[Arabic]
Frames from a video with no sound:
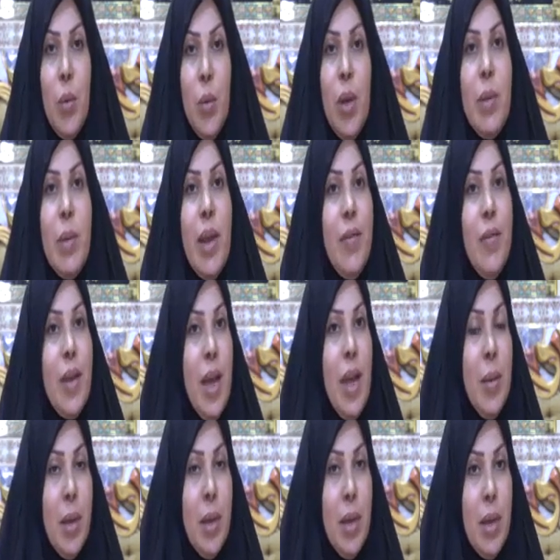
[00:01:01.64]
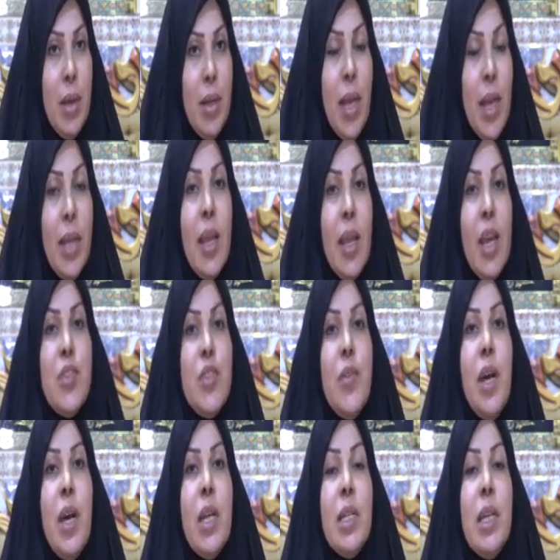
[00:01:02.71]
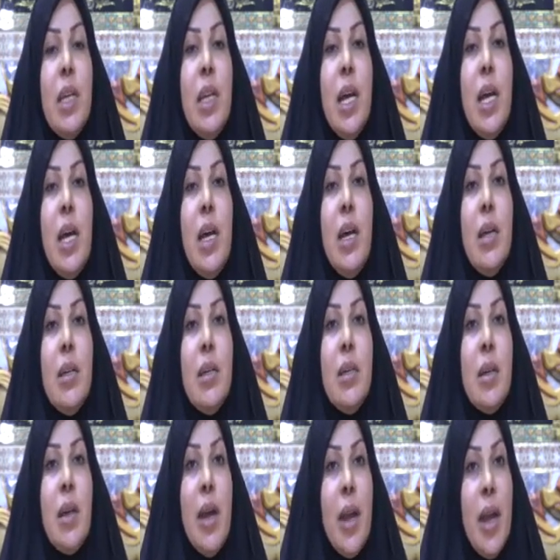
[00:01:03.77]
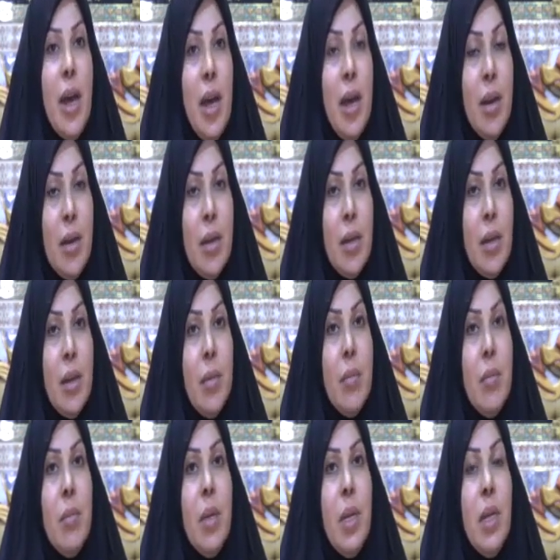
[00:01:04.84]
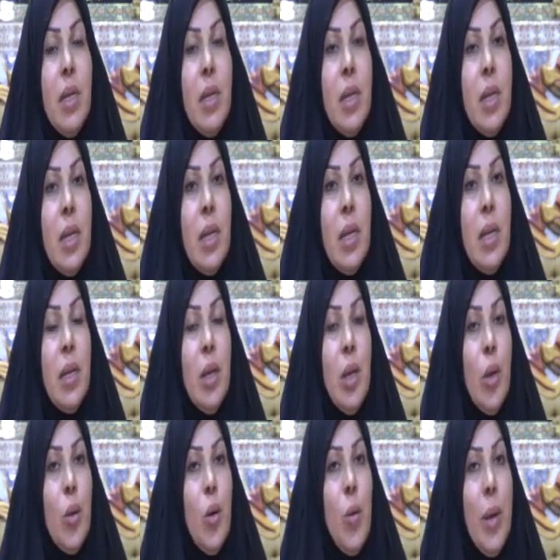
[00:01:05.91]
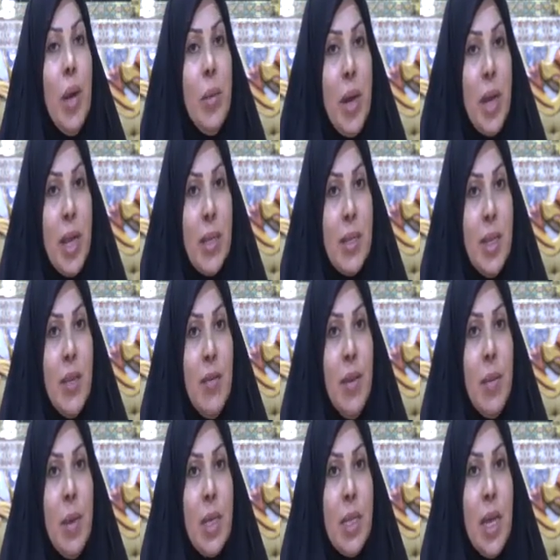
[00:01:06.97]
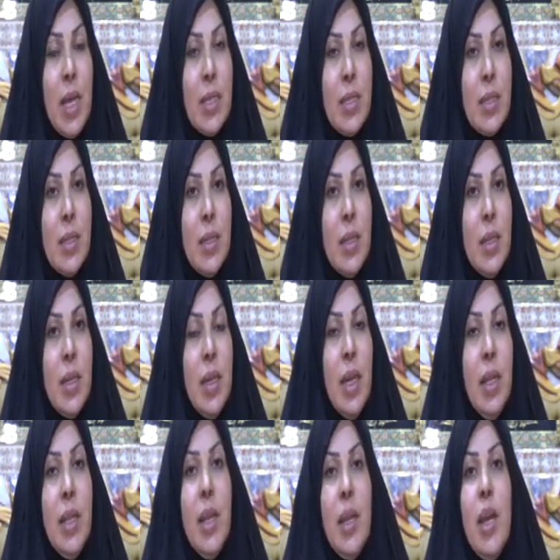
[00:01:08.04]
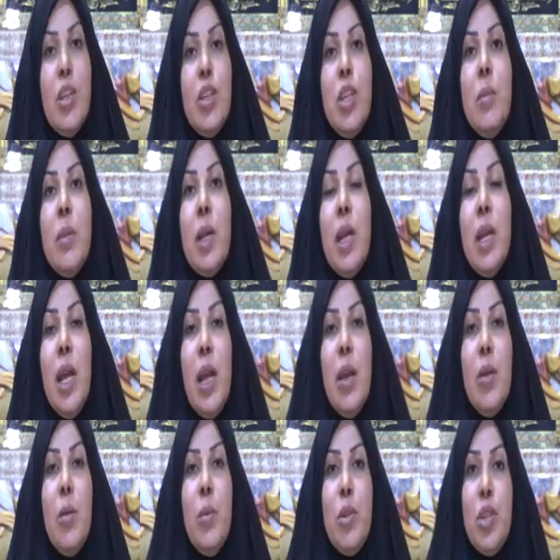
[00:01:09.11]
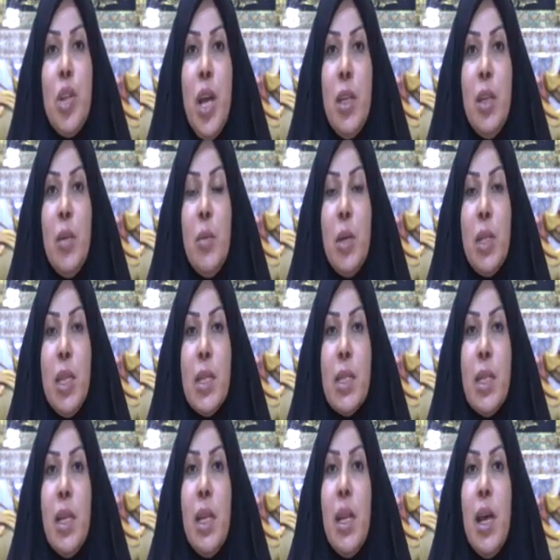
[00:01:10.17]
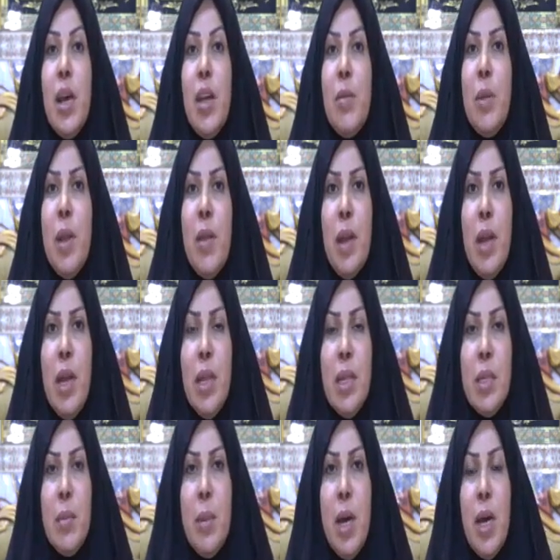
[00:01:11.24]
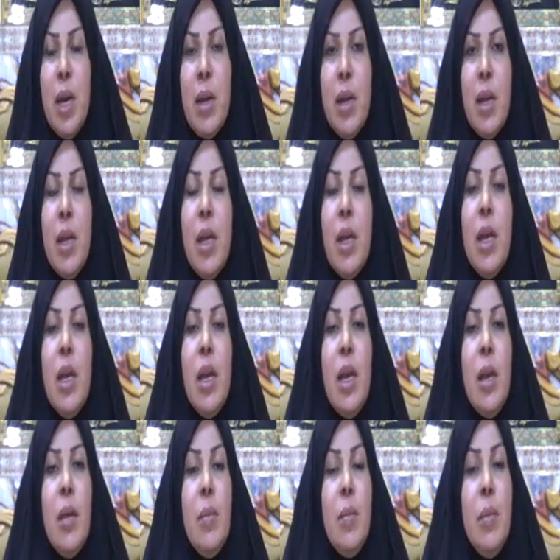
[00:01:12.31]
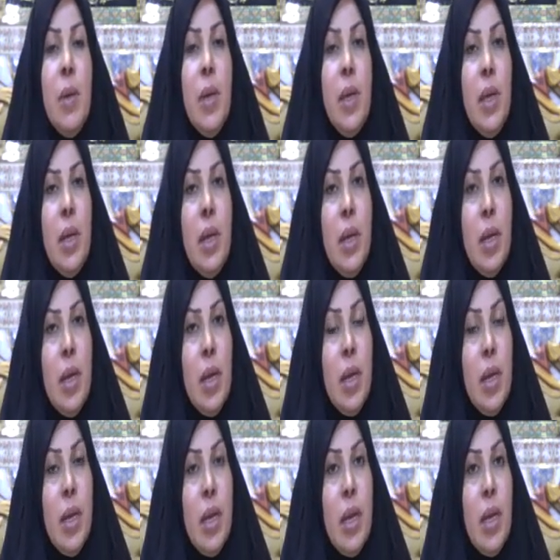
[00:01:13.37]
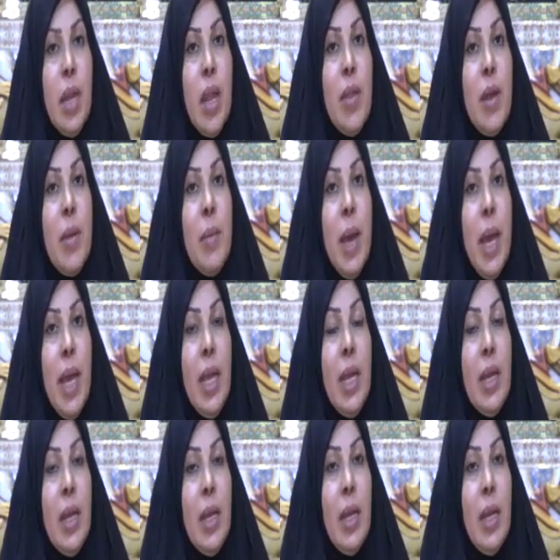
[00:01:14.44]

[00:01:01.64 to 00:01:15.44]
والملف كامل يحتاج فقط الى آه، قرار من الحكومه المركزيه في بغداد. احنا نناشد من خلالكم الجهات المختصه للاخذ بنظر الاعتبار بالنظر آه، بعين